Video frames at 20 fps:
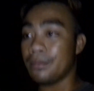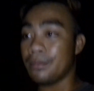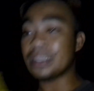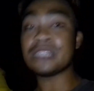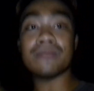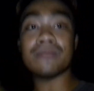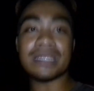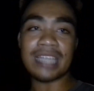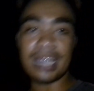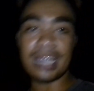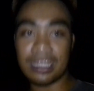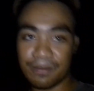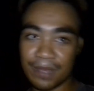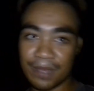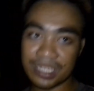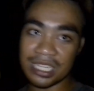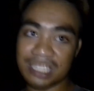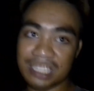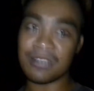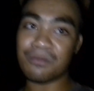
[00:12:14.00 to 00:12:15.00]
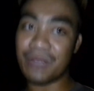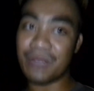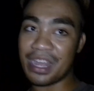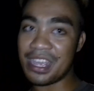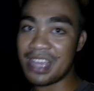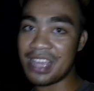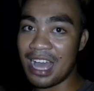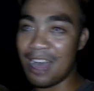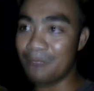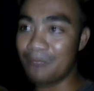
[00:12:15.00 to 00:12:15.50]
mas masakit pa siya sa
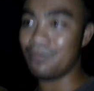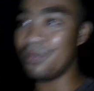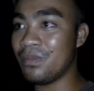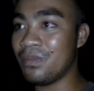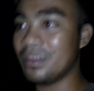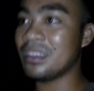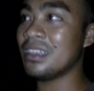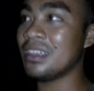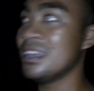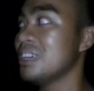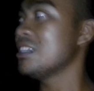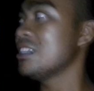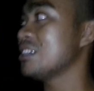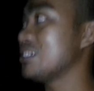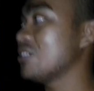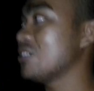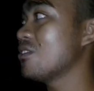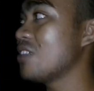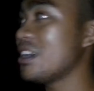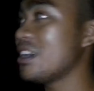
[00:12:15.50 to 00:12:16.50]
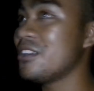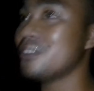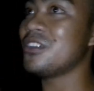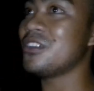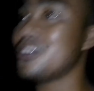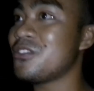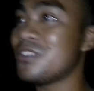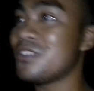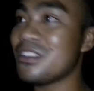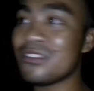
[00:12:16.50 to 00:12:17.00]
breakup. So
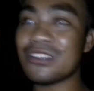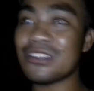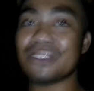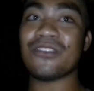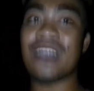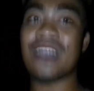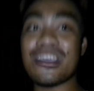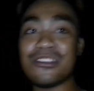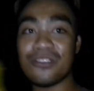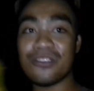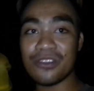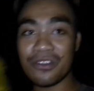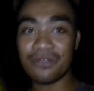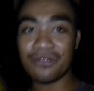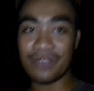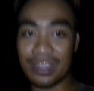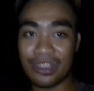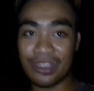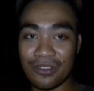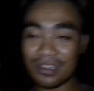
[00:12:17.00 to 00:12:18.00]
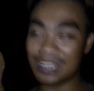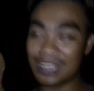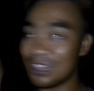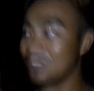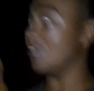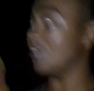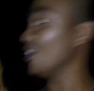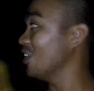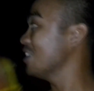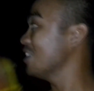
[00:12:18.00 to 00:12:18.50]
ngayon, kung nagustuhan niyo yung video
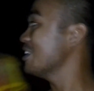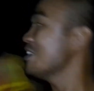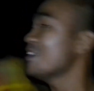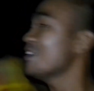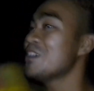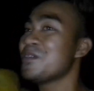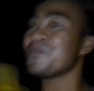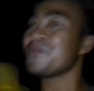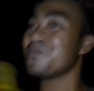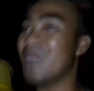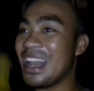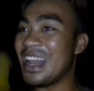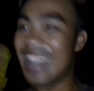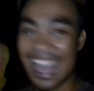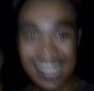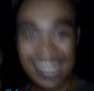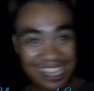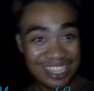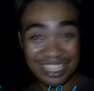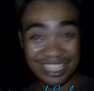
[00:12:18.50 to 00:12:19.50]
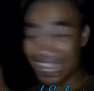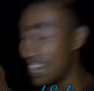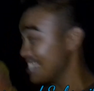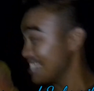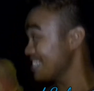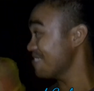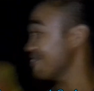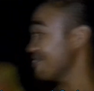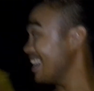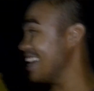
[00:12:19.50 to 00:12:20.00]
ito, pa-like and
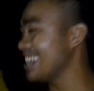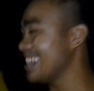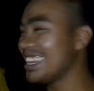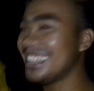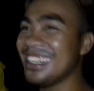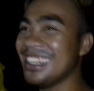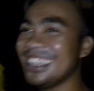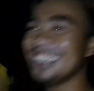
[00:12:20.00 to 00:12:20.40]
share naman.